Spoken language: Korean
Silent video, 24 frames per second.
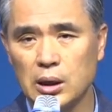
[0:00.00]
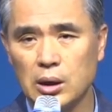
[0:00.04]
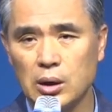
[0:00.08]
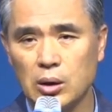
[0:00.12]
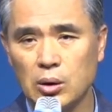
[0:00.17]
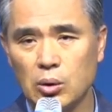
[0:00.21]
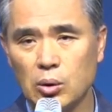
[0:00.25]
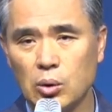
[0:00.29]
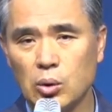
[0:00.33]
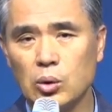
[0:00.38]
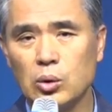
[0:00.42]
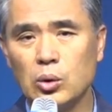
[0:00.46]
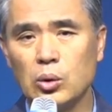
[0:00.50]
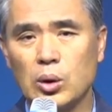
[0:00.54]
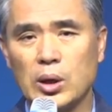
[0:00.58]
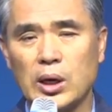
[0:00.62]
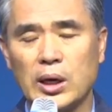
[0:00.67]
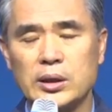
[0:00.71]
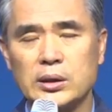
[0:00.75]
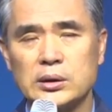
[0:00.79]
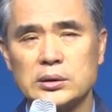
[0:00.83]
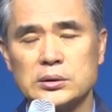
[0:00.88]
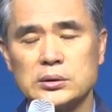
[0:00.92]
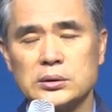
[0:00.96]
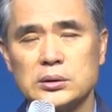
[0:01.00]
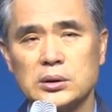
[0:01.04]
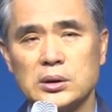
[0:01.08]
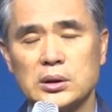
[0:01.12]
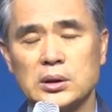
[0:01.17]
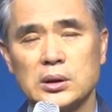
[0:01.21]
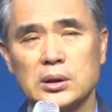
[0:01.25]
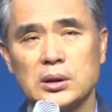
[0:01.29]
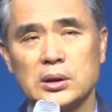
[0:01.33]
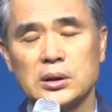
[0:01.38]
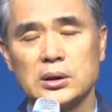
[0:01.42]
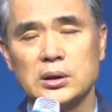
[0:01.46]
홀로 가는
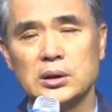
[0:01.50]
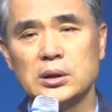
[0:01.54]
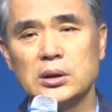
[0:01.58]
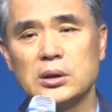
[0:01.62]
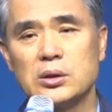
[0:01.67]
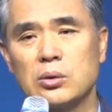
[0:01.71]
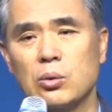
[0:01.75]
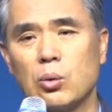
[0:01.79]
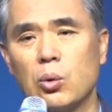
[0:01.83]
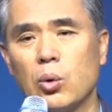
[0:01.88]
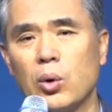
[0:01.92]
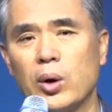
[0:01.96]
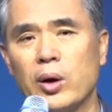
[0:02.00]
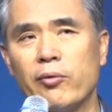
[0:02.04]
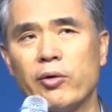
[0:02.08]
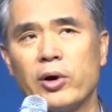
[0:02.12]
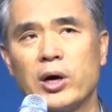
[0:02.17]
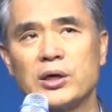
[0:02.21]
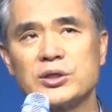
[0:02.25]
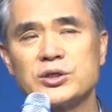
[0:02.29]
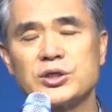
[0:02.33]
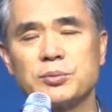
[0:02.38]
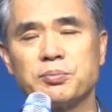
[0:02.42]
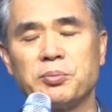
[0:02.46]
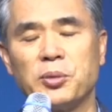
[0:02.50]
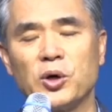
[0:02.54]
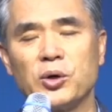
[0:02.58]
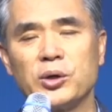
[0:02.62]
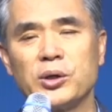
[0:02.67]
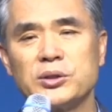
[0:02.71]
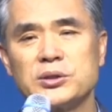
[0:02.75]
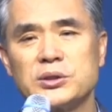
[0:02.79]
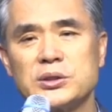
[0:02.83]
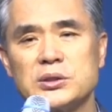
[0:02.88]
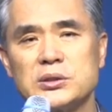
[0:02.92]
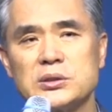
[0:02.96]
이 고아와 같이
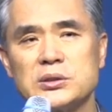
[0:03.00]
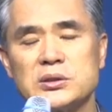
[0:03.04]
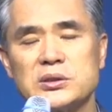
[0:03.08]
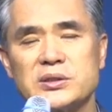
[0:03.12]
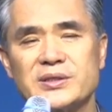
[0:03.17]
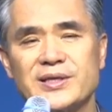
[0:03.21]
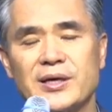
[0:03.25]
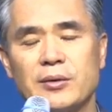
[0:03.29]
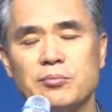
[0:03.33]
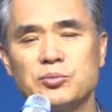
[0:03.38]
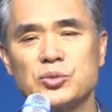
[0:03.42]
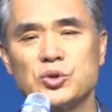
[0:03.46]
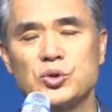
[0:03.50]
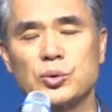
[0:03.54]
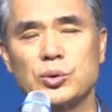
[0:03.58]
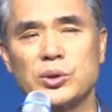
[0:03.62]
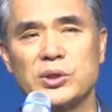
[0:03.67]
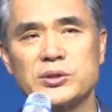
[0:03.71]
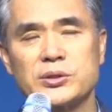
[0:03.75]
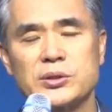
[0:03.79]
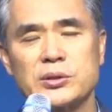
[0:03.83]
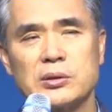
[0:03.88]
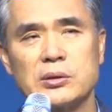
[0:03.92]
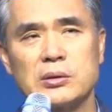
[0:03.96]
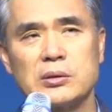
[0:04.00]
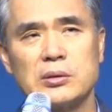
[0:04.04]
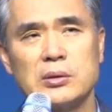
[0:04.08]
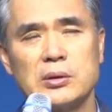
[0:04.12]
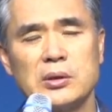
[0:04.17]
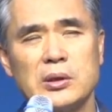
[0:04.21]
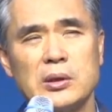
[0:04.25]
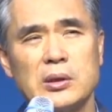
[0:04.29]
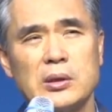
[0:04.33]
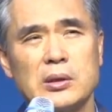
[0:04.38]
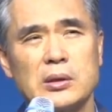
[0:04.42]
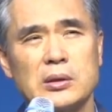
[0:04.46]
버려진 삶 속에서
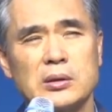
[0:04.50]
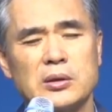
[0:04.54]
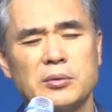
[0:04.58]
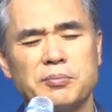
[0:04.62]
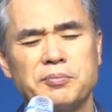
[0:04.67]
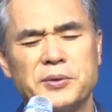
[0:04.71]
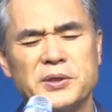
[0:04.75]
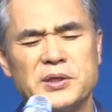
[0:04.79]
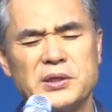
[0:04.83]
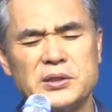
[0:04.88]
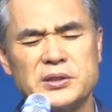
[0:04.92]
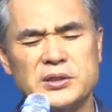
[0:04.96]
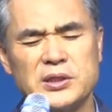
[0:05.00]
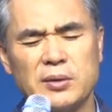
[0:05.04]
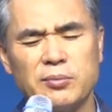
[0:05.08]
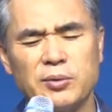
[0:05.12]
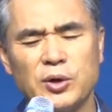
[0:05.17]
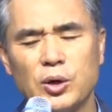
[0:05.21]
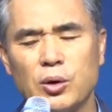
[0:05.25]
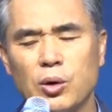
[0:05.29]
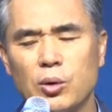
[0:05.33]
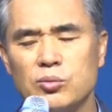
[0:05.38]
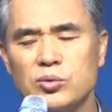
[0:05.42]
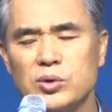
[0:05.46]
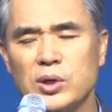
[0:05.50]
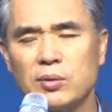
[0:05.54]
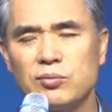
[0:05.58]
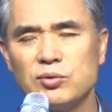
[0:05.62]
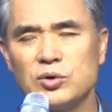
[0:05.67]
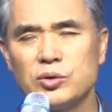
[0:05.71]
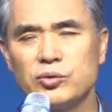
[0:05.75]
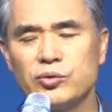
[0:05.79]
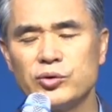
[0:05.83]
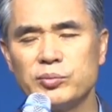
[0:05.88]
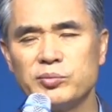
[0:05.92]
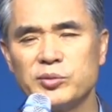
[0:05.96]
그 비참한 허무감을
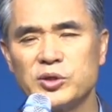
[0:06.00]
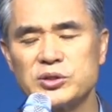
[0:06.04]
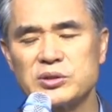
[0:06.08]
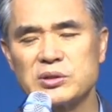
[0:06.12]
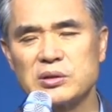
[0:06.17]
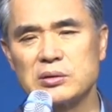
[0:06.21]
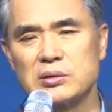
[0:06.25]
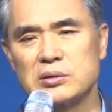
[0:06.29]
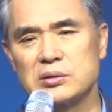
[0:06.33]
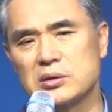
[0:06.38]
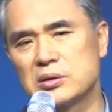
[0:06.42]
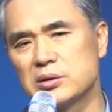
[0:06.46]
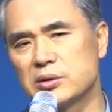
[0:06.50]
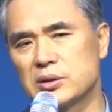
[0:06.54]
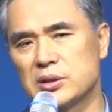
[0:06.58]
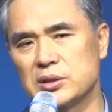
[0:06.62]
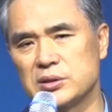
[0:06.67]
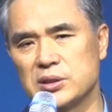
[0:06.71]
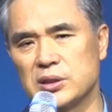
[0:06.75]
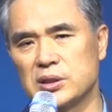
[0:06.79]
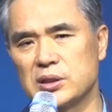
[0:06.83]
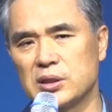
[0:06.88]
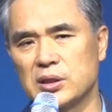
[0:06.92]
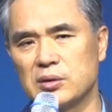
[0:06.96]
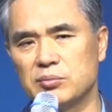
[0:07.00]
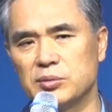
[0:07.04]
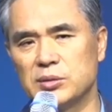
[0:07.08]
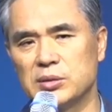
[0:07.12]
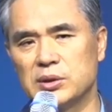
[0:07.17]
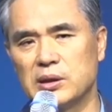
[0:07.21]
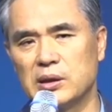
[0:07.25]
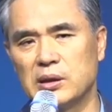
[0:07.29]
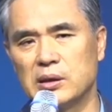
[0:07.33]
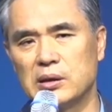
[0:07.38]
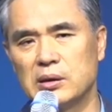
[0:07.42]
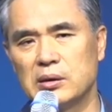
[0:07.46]
누리면서 그렇게 살아갑니다.
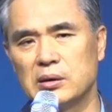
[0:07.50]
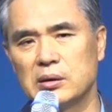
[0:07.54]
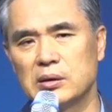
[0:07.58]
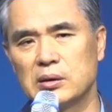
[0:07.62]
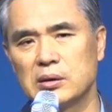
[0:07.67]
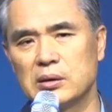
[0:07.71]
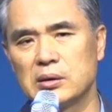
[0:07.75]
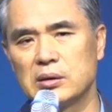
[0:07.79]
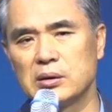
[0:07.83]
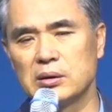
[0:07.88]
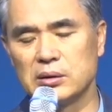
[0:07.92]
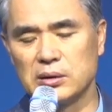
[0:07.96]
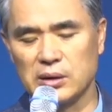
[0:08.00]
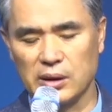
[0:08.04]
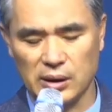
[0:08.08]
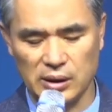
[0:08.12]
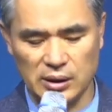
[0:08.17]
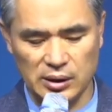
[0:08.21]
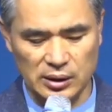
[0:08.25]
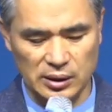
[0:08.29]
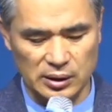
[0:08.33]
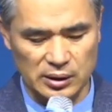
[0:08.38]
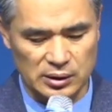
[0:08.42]
그런데